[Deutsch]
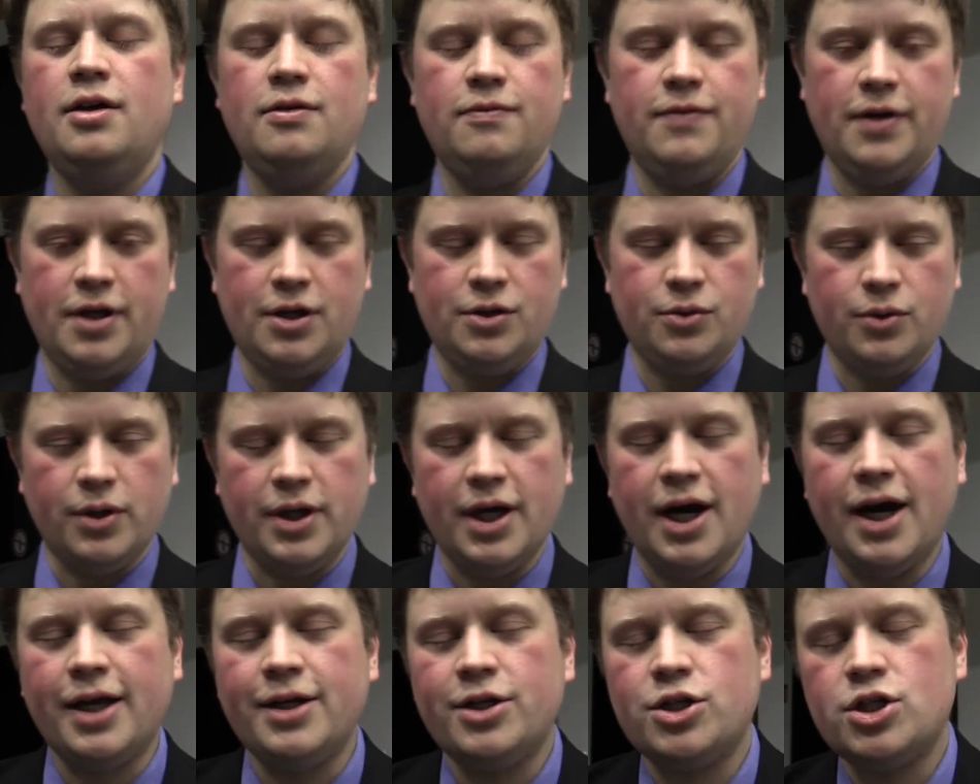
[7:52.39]

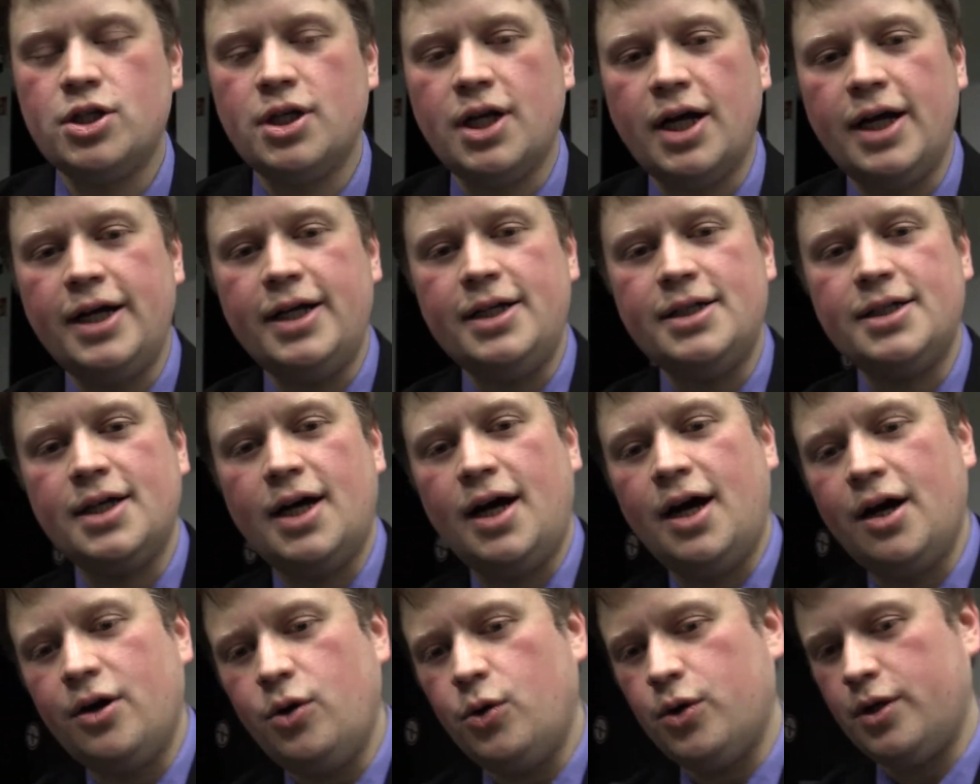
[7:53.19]
viktorianischen
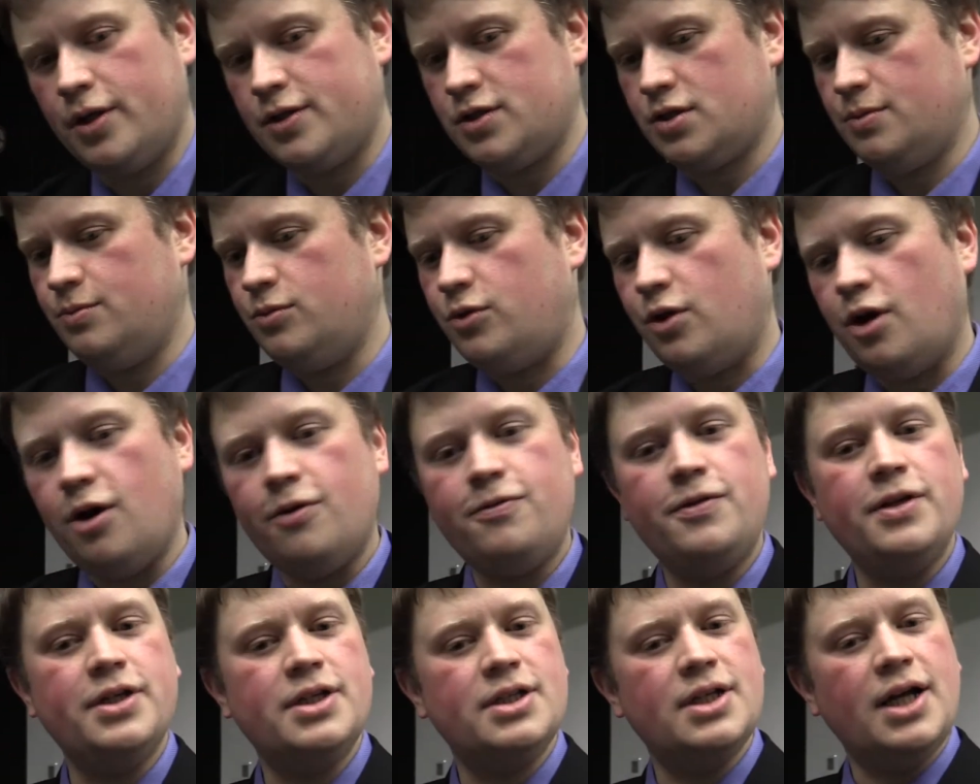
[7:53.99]
Alltag oder zum
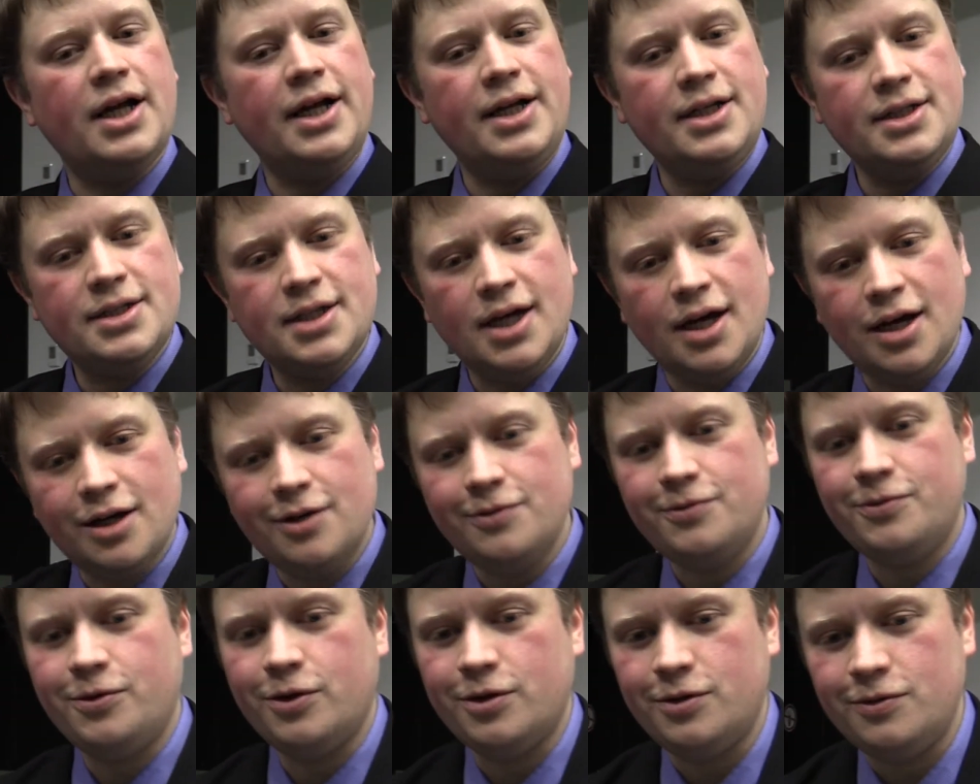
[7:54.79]
dörflichen Alltag
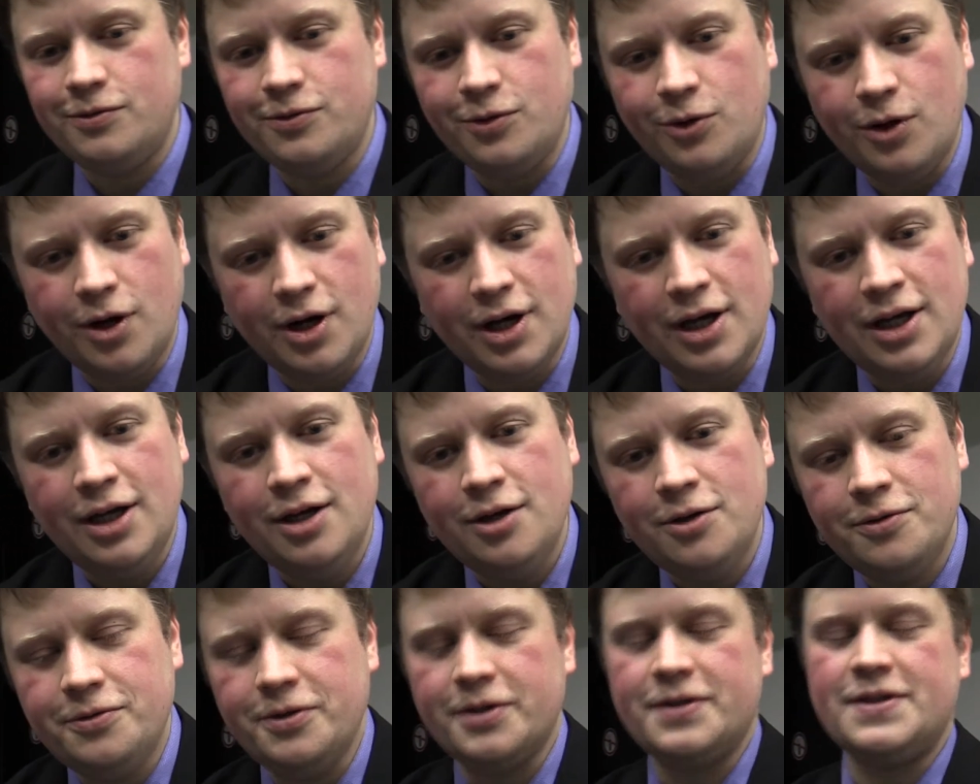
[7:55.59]
von vor
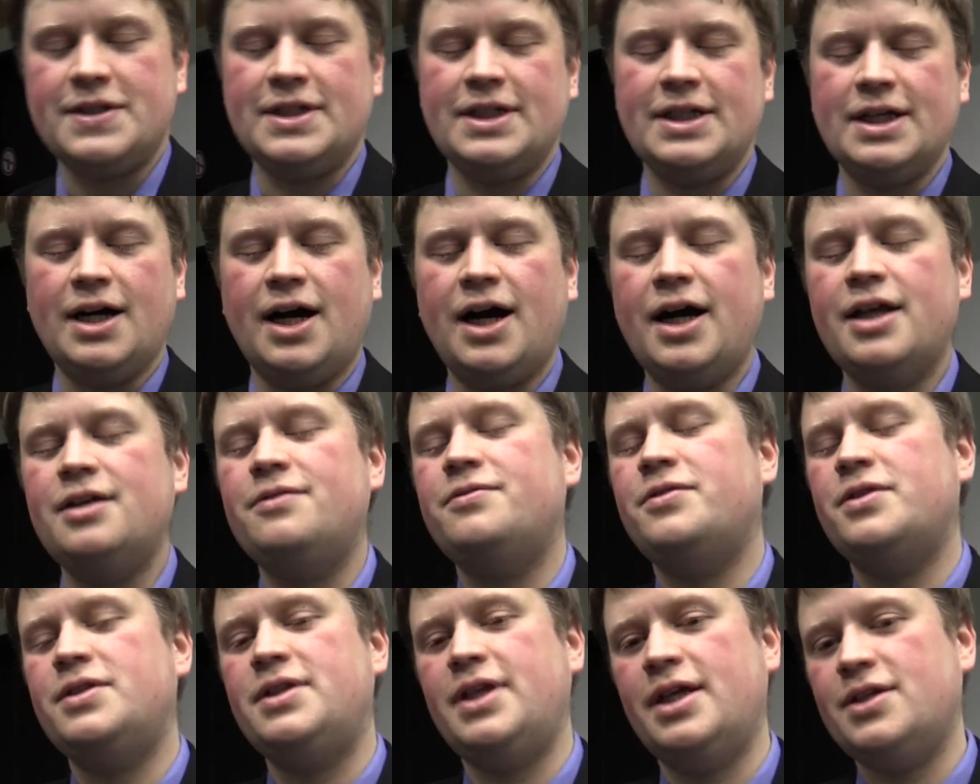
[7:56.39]
40
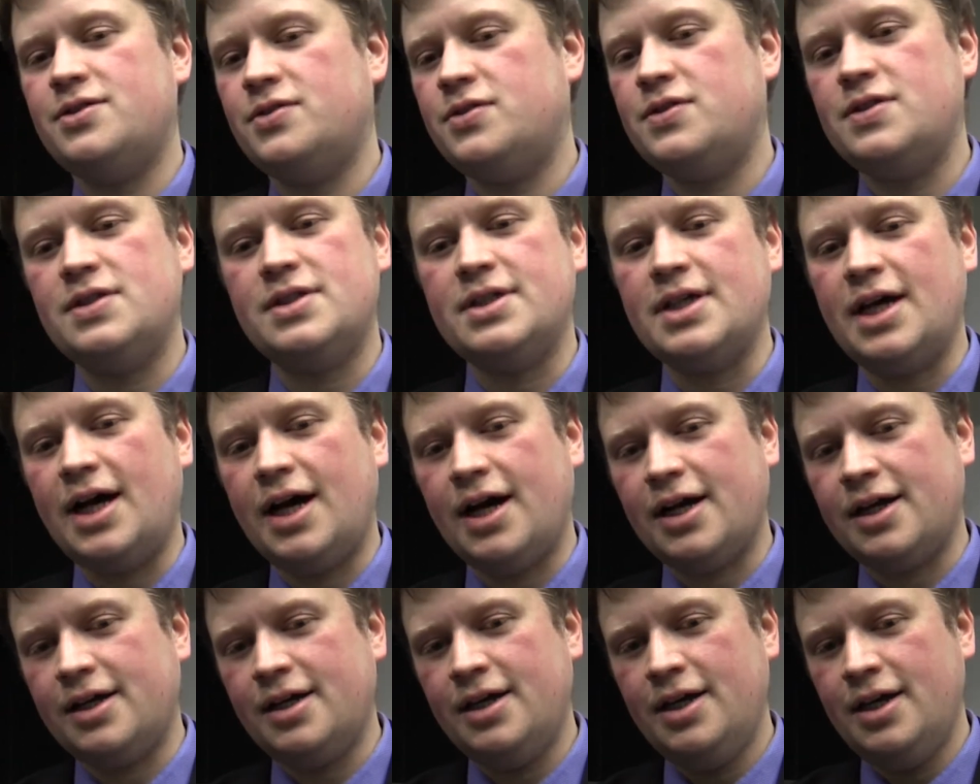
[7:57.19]
Jahren, wird der
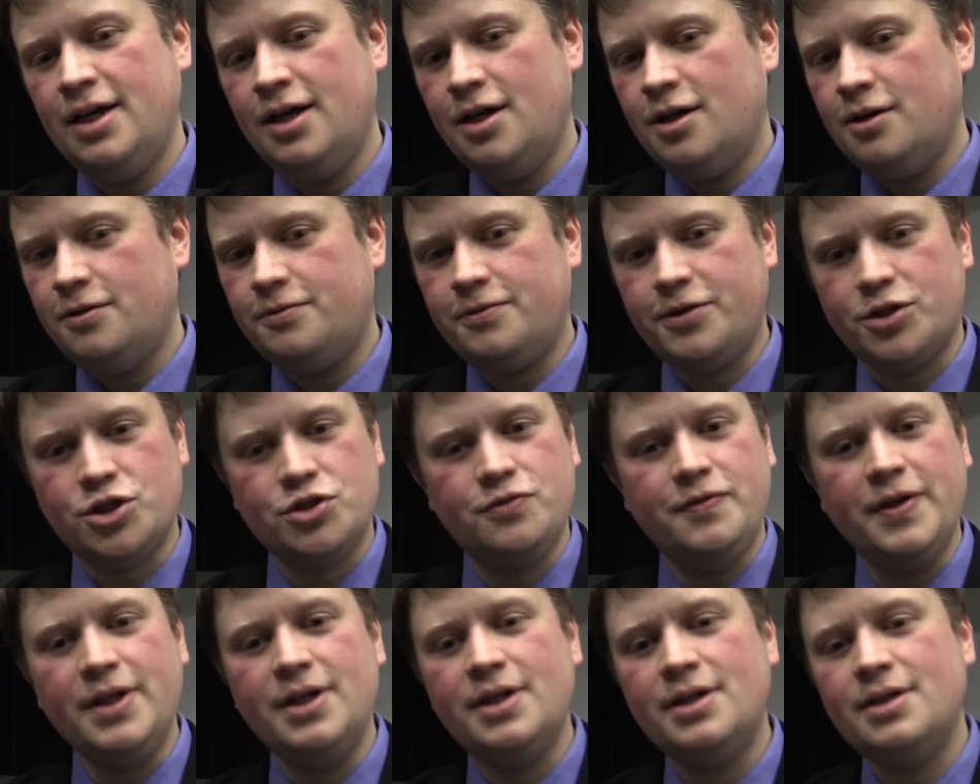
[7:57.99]
sozusagen
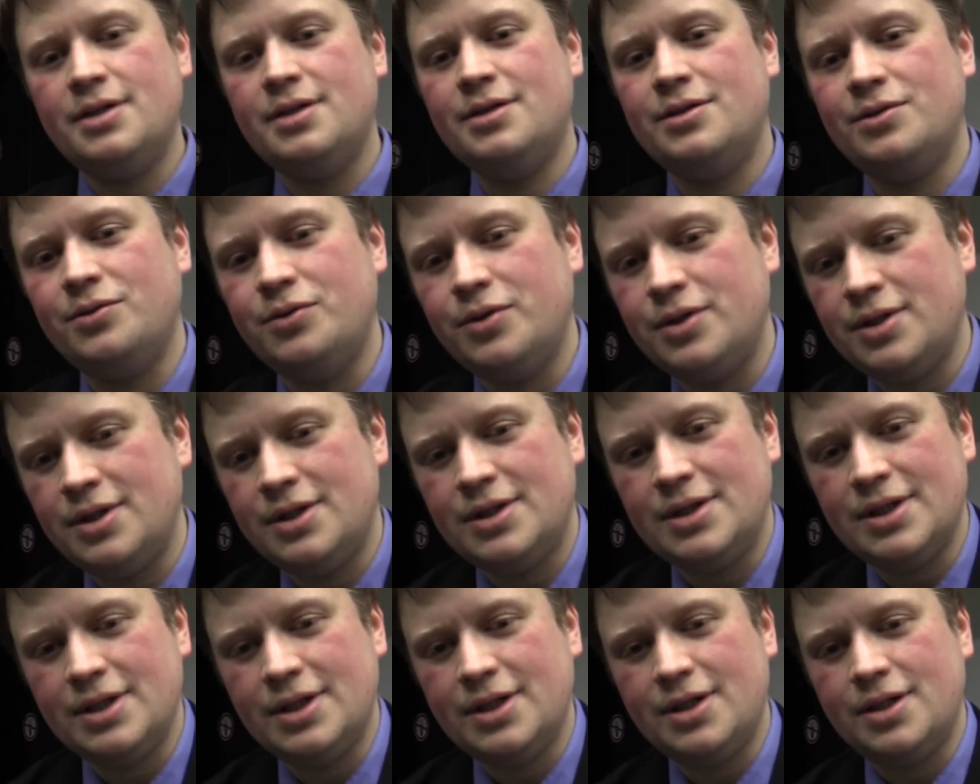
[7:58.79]
verschwinden
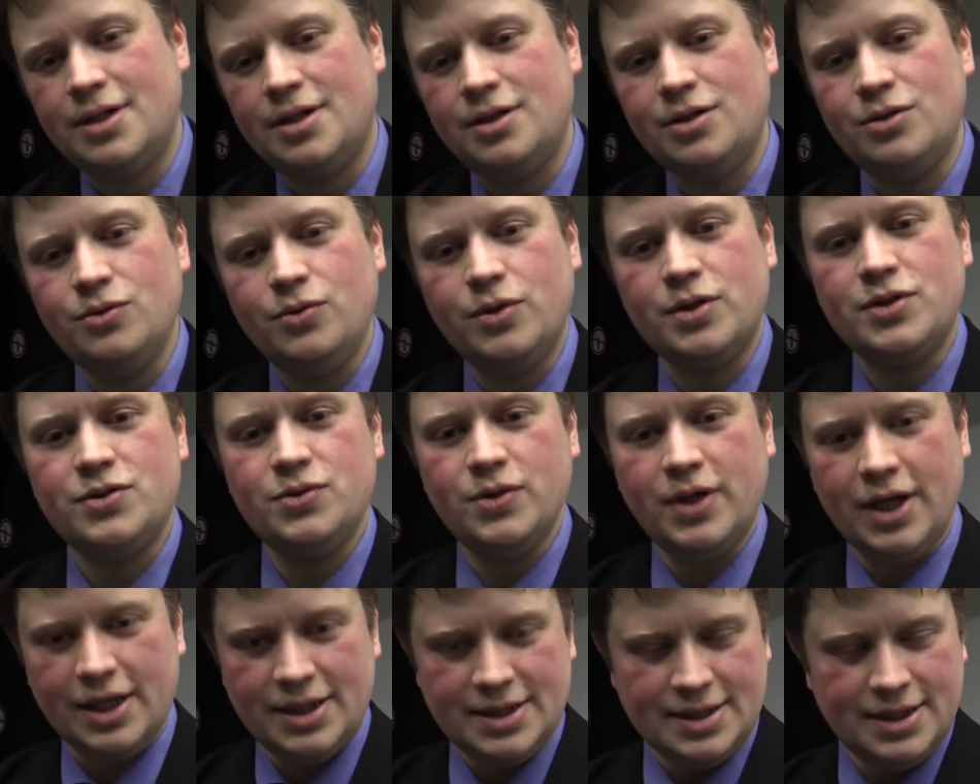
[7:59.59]
und äh, nur
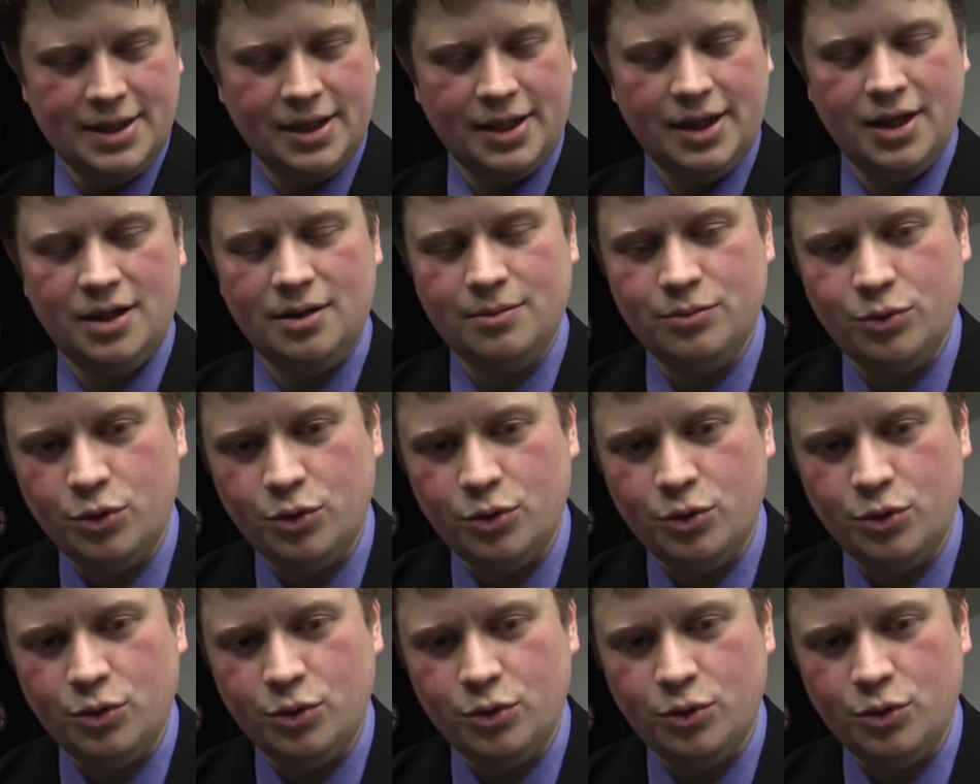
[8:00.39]
zu ganz geringen